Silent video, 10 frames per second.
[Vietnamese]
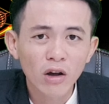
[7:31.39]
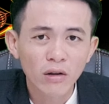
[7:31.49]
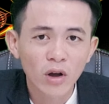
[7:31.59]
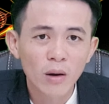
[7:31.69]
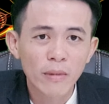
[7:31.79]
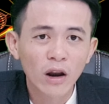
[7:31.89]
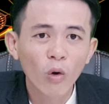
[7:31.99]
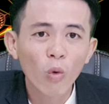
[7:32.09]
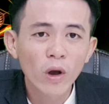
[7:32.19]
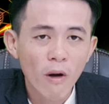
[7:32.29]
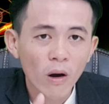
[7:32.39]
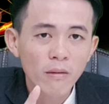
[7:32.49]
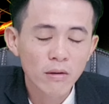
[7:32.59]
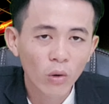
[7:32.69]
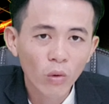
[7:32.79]
con tôm mà nó lú cái mỏ
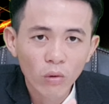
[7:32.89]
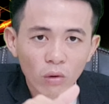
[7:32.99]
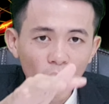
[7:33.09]
lú lú,